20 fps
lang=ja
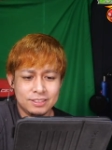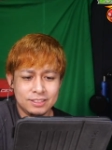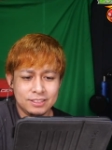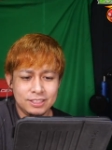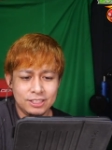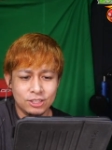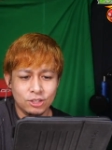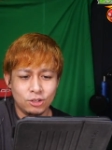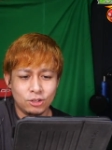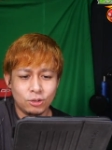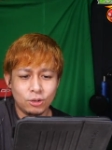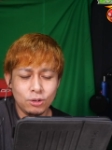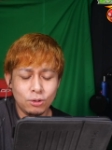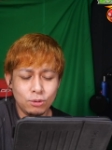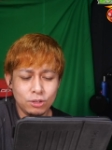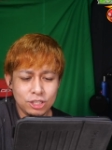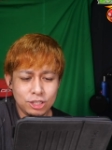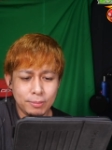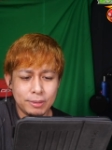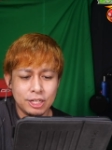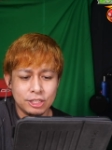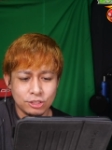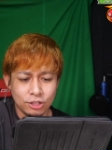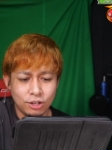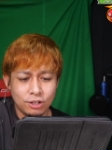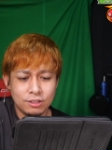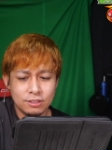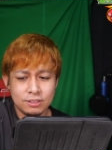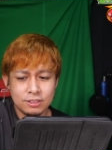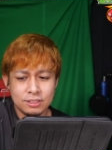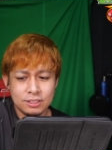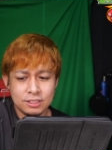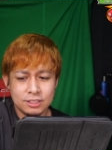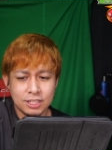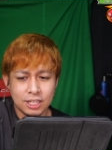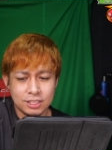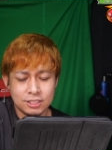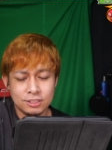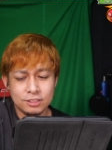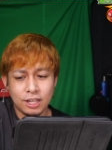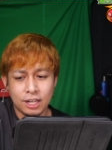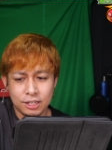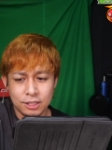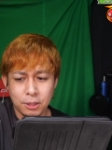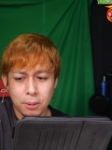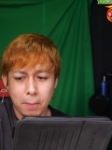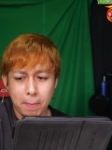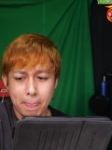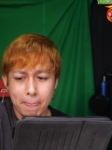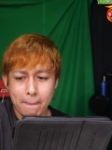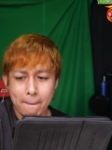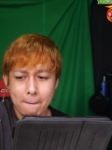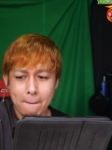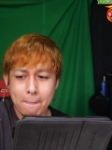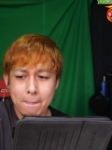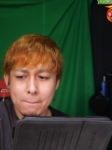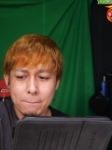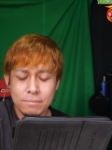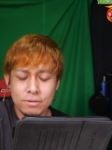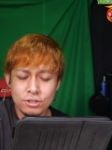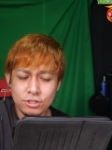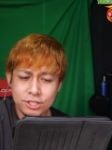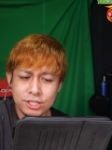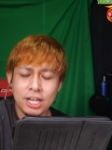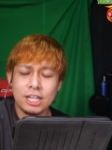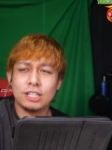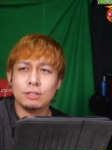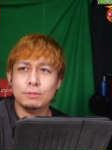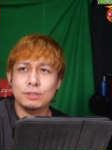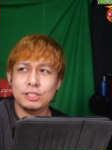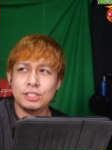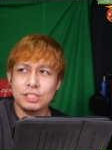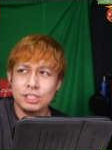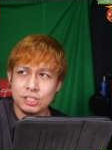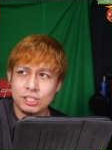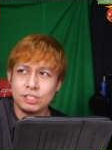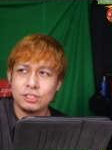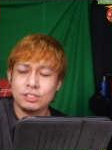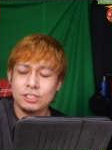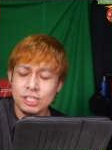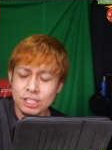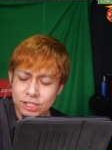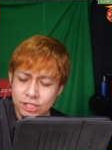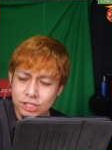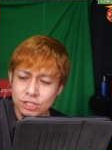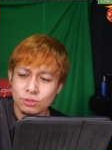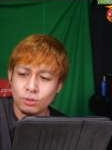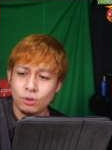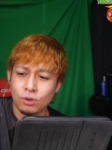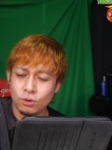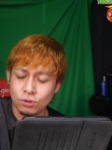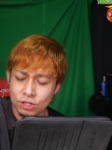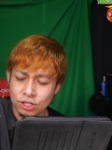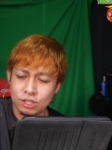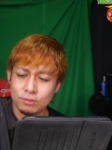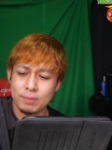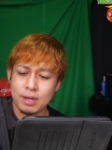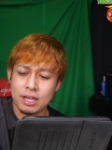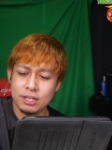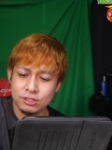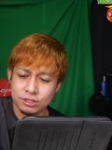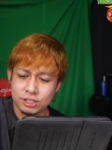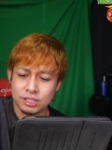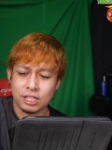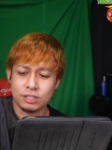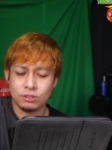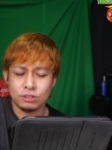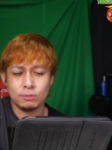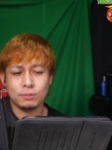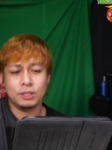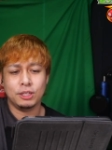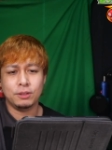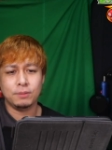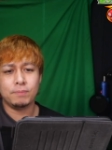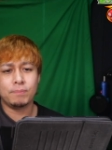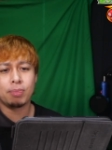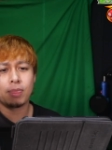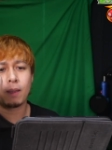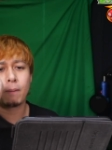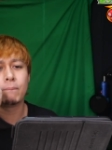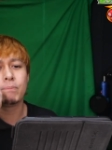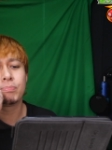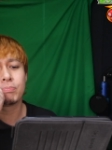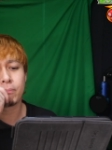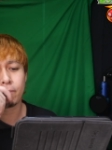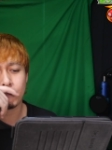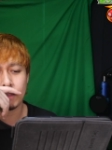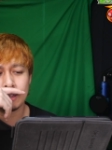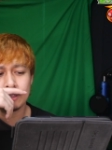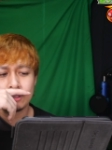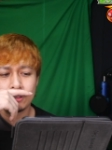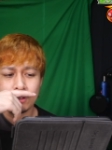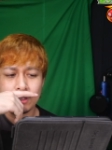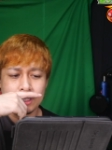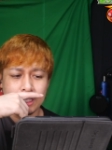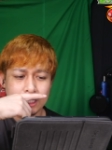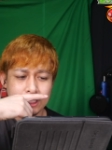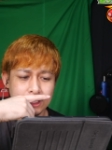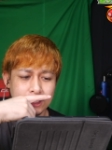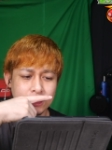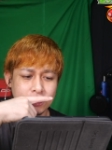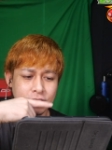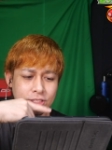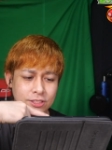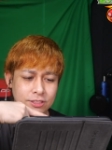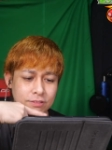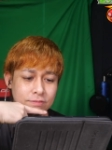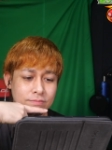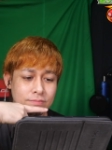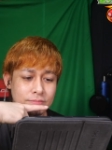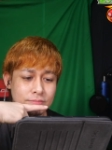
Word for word: いいよこれ織姫でしょさすがにルキアでもいいいちご織姫ルキアどれでもいいそれ以外禁止